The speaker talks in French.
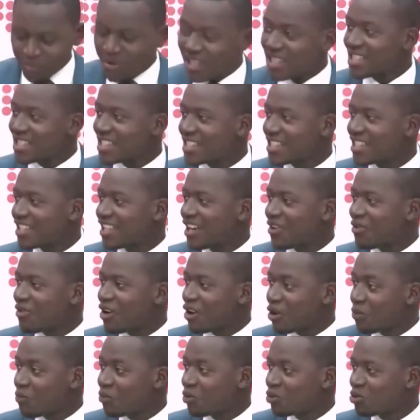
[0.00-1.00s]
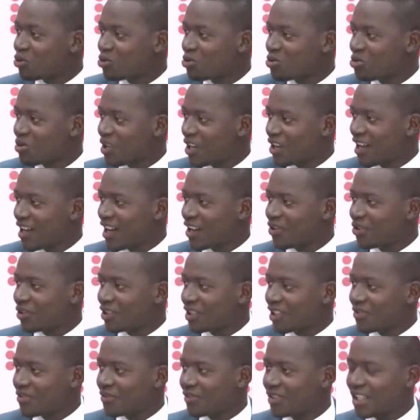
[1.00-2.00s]
Merci d'avoir répondu à,
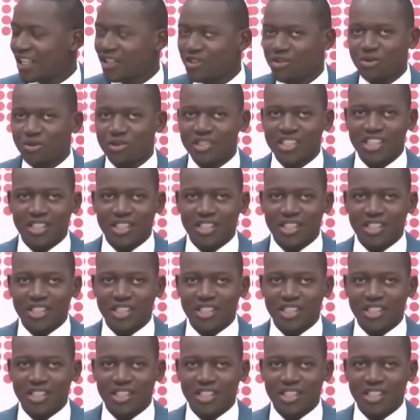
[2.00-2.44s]
notre invitation,